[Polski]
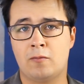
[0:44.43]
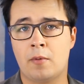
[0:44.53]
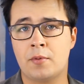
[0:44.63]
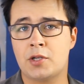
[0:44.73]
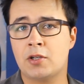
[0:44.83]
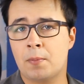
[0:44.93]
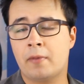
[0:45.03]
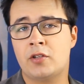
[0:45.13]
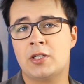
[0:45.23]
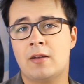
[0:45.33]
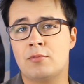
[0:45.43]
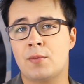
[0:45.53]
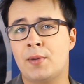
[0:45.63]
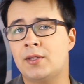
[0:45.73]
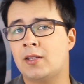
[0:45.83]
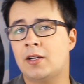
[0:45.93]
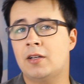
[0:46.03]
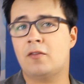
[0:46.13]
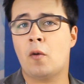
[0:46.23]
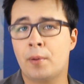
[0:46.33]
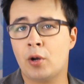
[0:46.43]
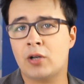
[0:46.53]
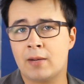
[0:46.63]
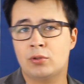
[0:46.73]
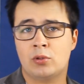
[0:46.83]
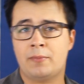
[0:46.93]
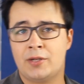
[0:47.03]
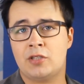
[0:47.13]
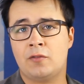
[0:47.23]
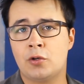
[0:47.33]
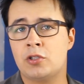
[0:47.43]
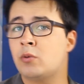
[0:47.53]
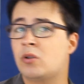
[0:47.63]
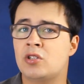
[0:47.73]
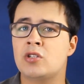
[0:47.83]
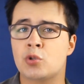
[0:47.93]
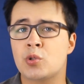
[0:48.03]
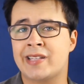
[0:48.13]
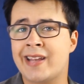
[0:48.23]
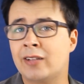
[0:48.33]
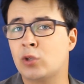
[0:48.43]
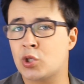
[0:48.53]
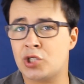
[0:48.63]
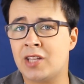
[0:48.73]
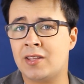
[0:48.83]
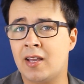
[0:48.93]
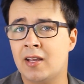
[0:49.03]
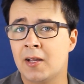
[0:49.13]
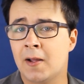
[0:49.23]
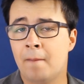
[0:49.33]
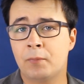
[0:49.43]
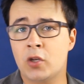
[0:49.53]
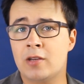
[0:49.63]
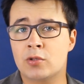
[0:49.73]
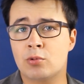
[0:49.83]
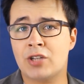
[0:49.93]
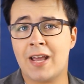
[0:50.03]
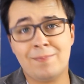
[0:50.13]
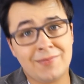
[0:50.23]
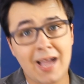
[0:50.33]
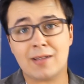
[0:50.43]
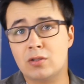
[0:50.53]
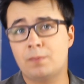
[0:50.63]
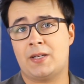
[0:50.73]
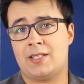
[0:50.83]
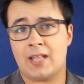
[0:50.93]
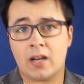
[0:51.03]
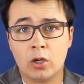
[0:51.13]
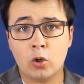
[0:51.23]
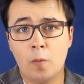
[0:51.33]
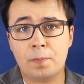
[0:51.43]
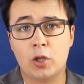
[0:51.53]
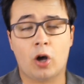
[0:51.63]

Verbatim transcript: W momencie, gdy powiedziałem, że będę nagrywał program, który będzie wychodził o godzinie 6 rano codziennie, to nie usłyszałem, tak super stary, rób